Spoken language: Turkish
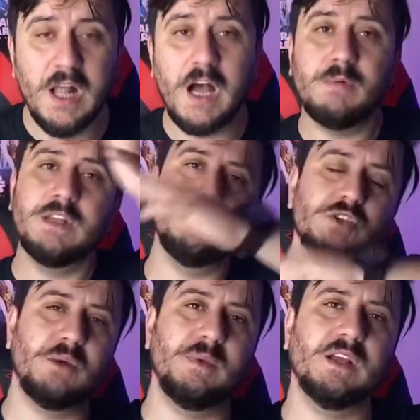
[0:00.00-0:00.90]
Ama
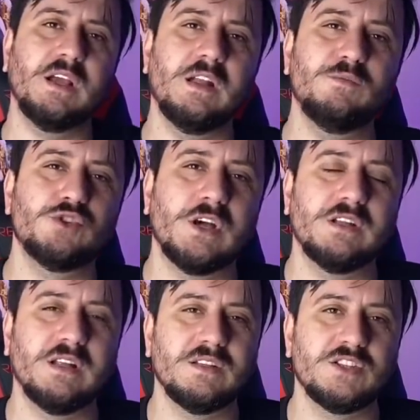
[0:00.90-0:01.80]
neymiş Amerika ile
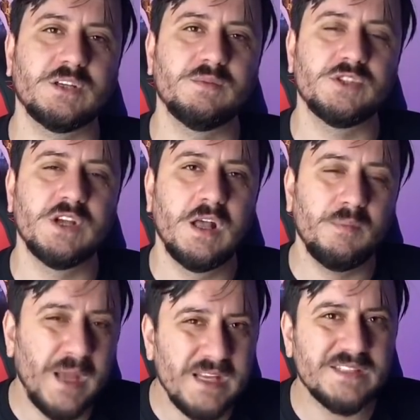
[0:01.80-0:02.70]
mücadele edecekmiş.
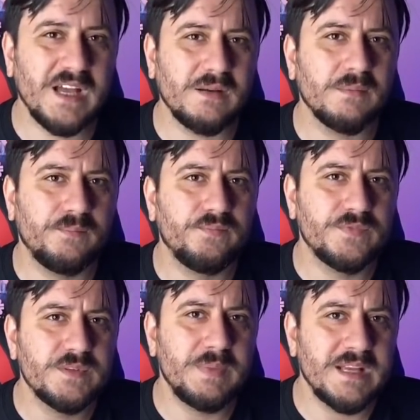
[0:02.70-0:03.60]
Benzer
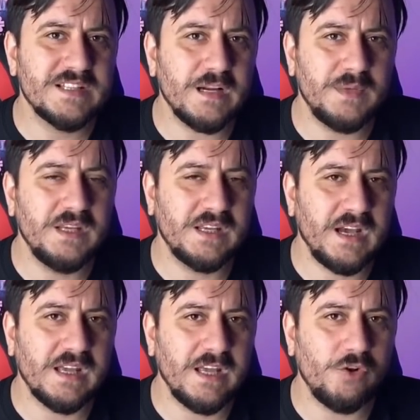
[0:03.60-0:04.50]
benzer bir
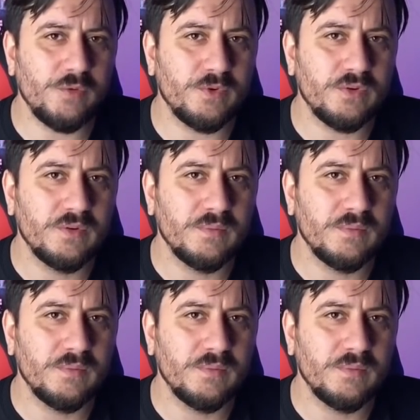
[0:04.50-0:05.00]
hikaye geliyor mu?